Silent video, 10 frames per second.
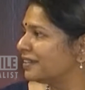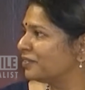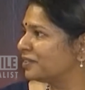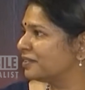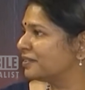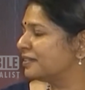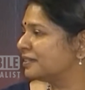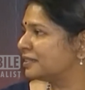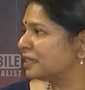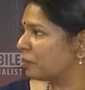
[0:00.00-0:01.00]
அதை வந்து
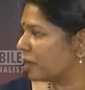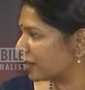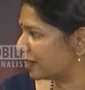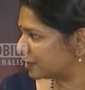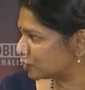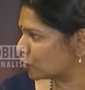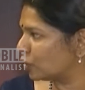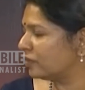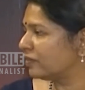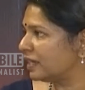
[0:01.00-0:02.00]
நிச்சயமாக
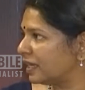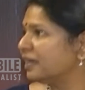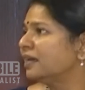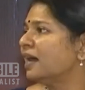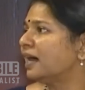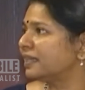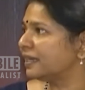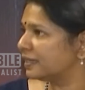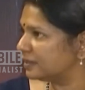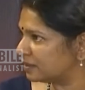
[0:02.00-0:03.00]
ஏற்றுக்கொள்ளவில்லை அதை
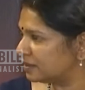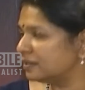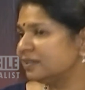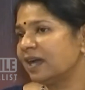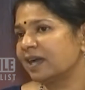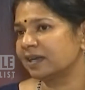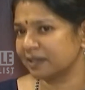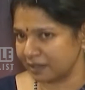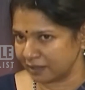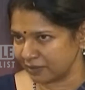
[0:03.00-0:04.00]
எதிர்த்து
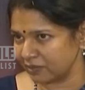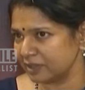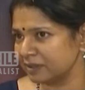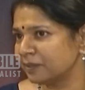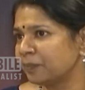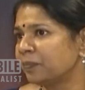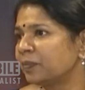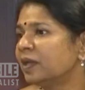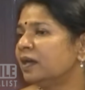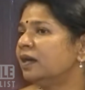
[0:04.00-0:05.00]
நாங்கள் வந்து
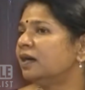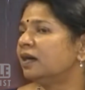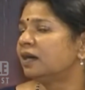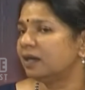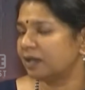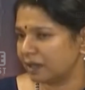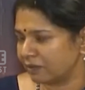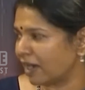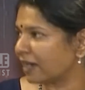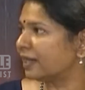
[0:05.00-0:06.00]

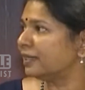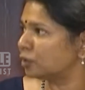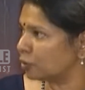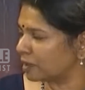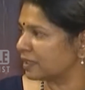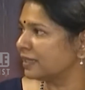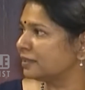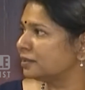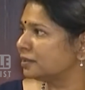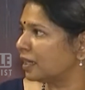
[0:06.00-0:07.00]
வாக்களித்தோம் அதை
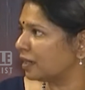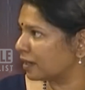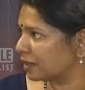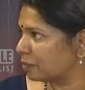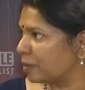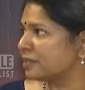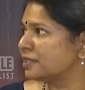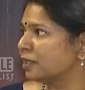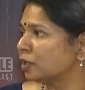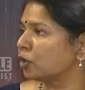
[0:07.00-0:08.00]
எதிர்த்து தான் நாங்கள்
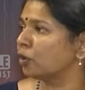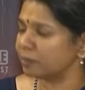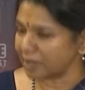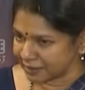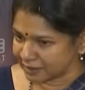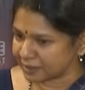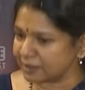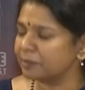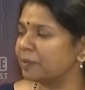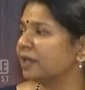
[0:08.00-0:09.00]
பேசியிருக்கிறோம்
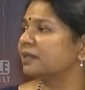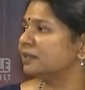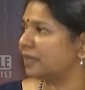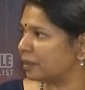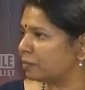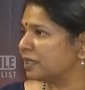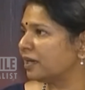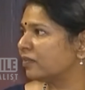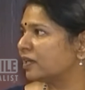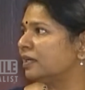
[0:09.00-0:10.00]
அதற்கு பிறகு தளபதி
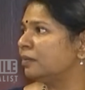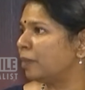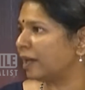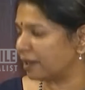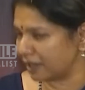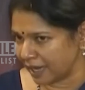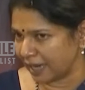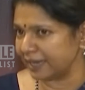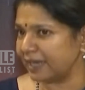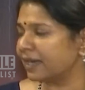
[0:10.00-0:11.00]
அவர்கள் பல
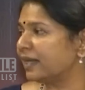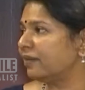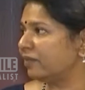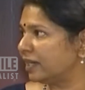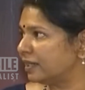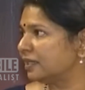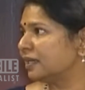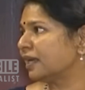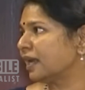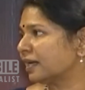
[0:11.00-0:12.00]
அறிக்கைகளை
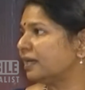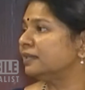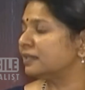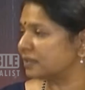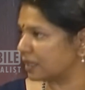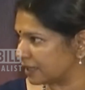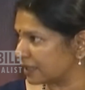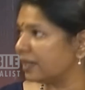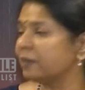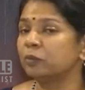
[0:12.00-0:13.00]
வெளியிட்டிருக்கிறார்கள் இந்த
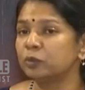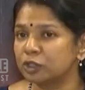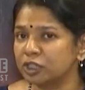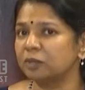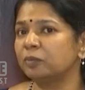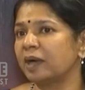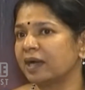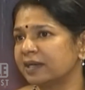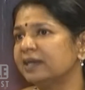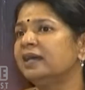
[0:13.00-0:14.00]
சட்டங்களை
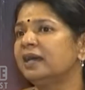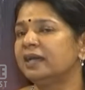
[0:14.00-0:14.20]
முற்றிலுமாக